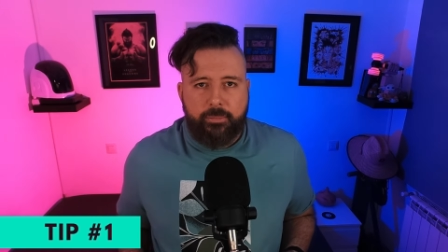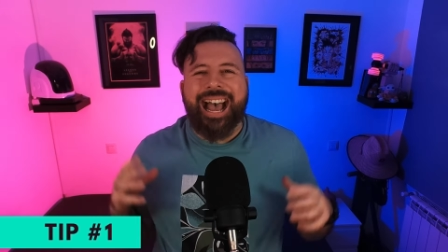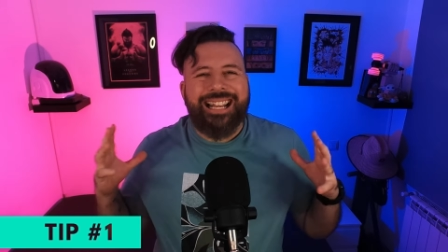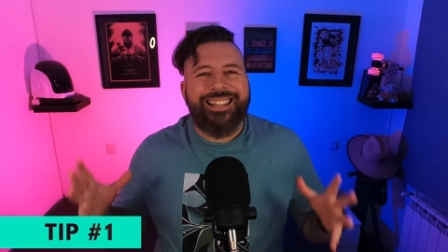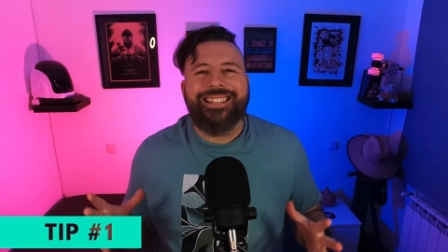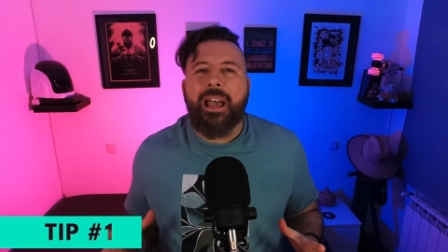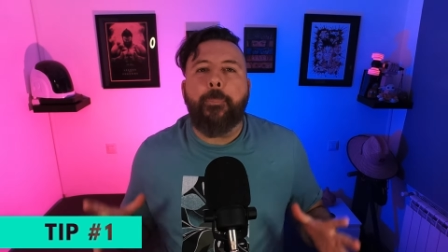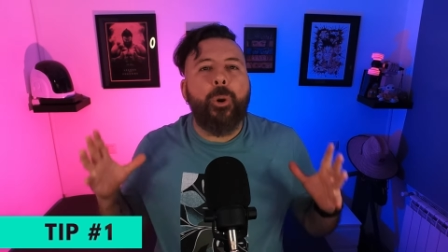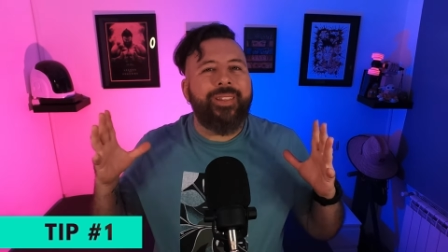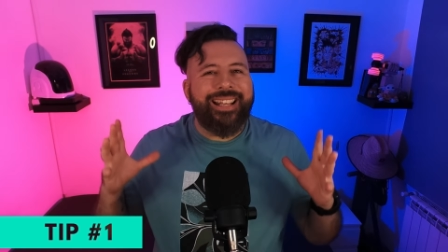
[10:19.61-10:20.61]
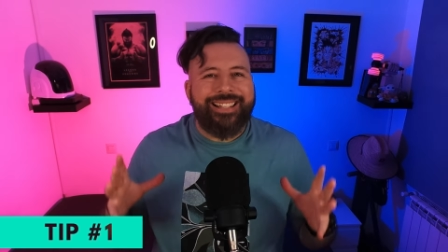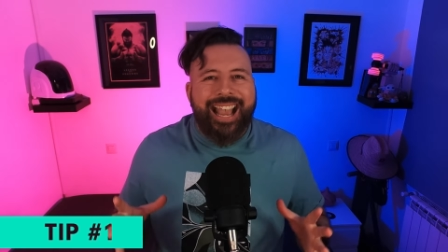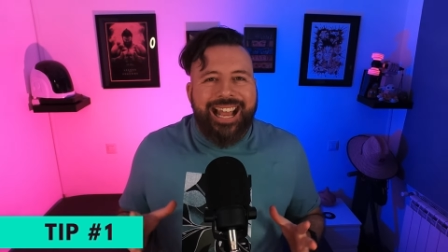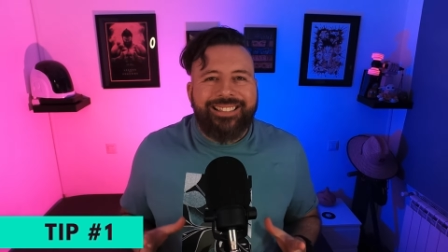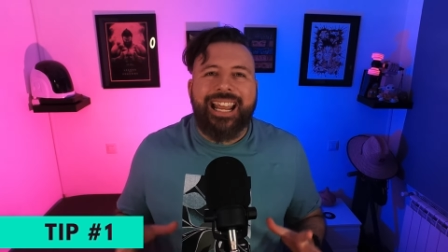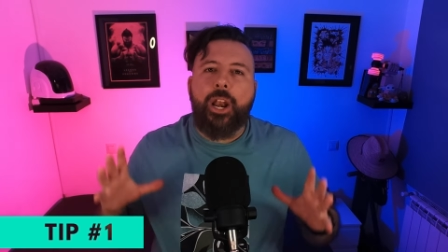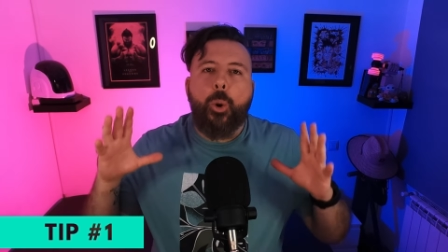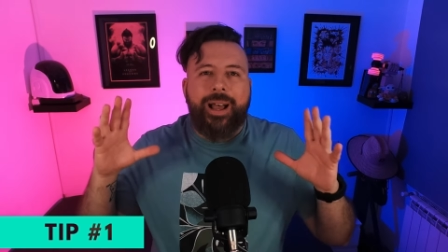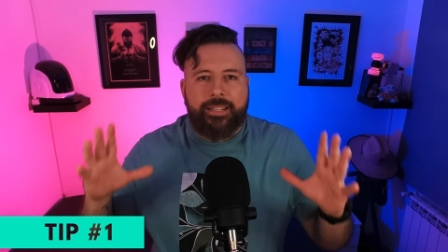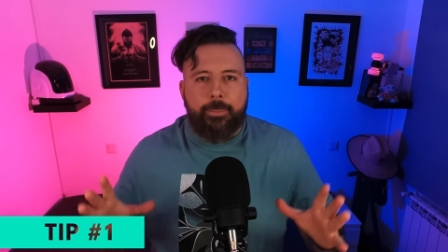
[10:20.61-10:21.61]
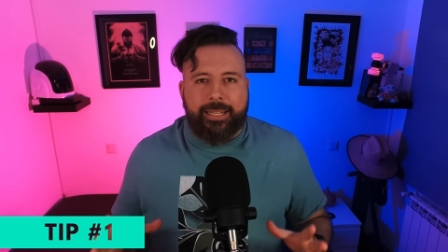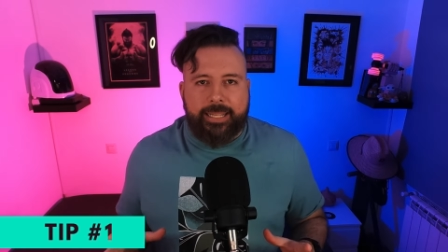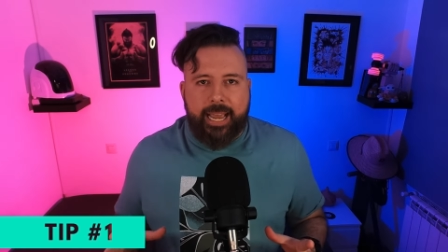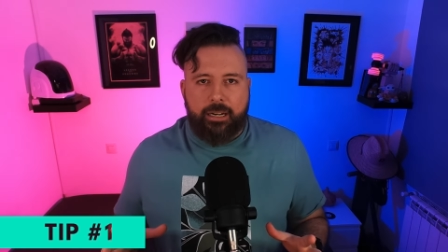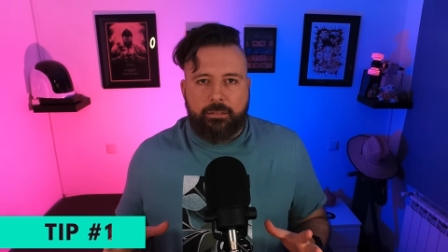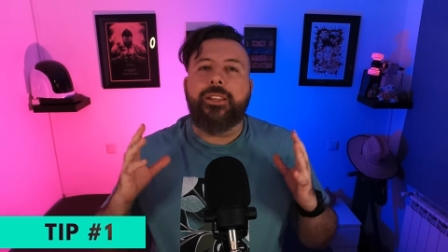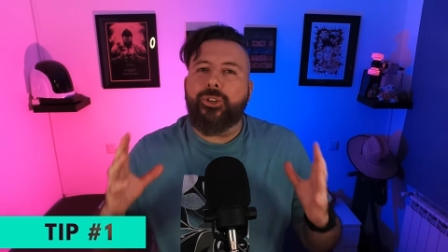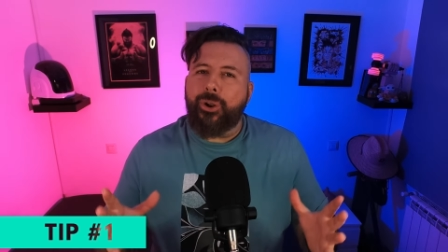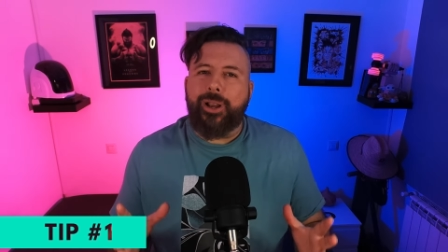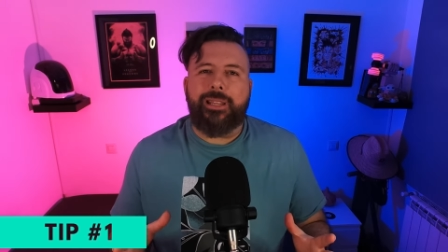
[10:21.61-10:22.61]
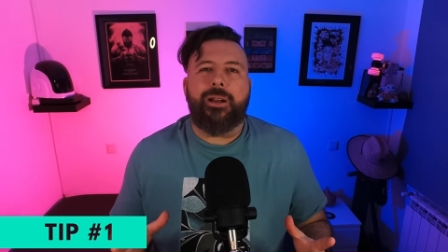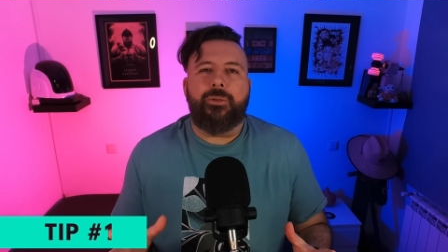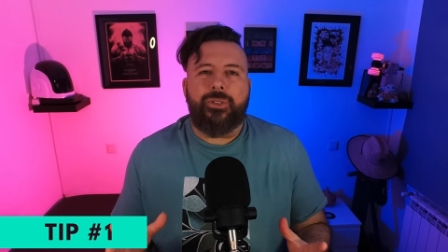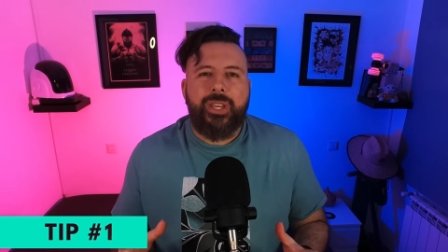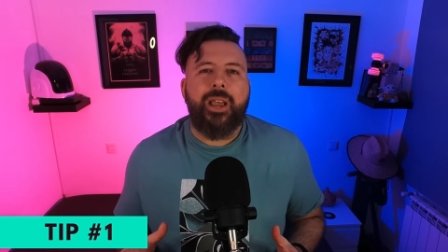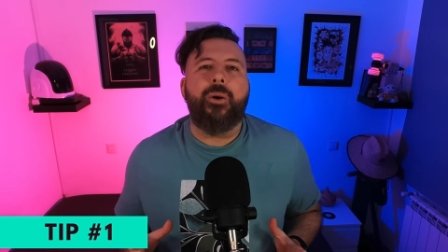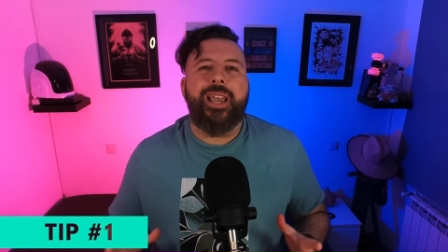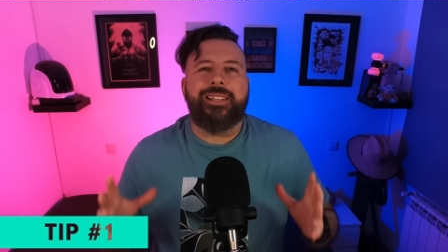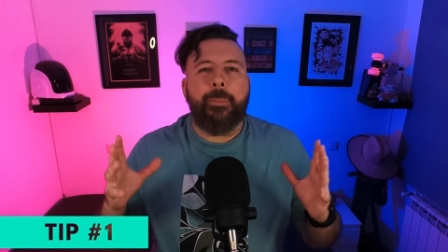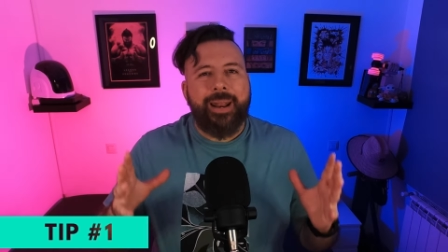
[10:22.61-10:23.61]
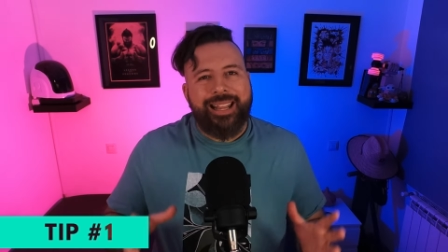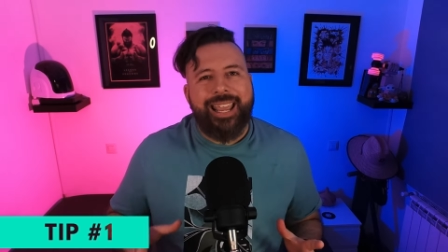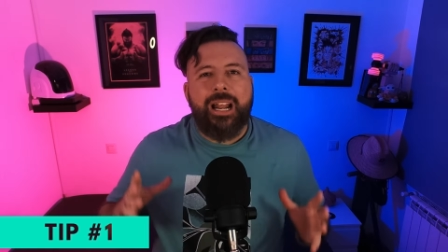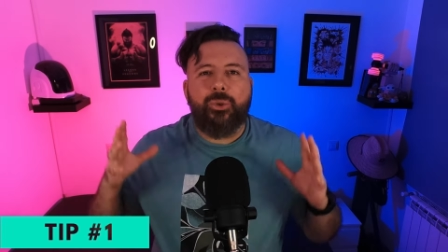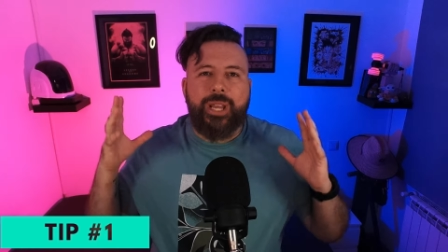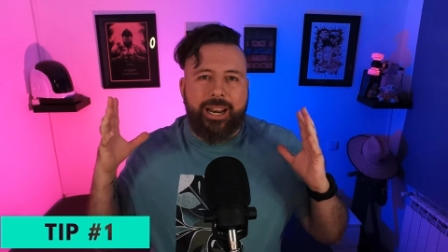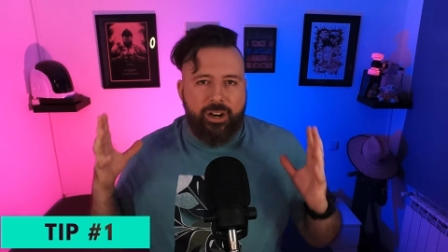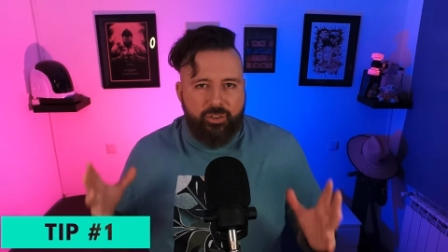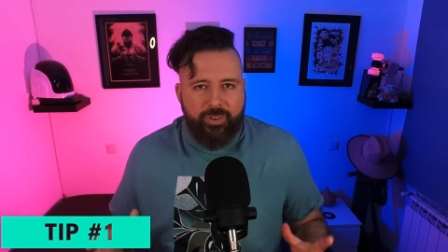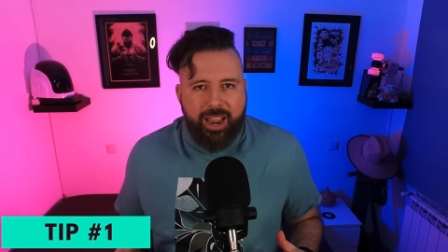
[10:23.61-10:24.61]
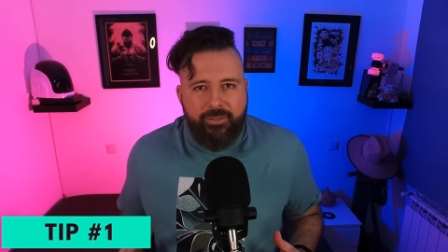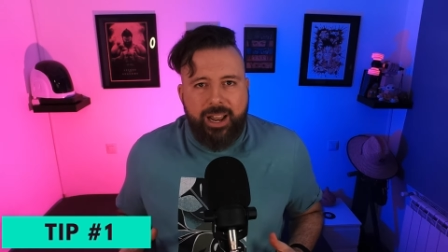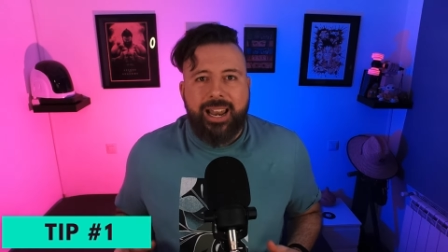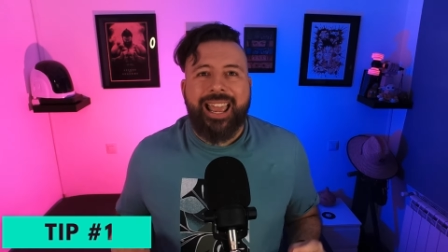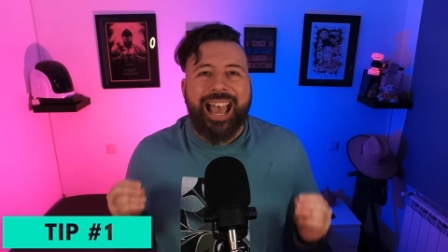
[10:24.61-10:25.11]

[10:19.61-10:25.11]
Así sea por desgaste, lo vas a matar. Yo lo que te aconsejo es aprender a usar el revival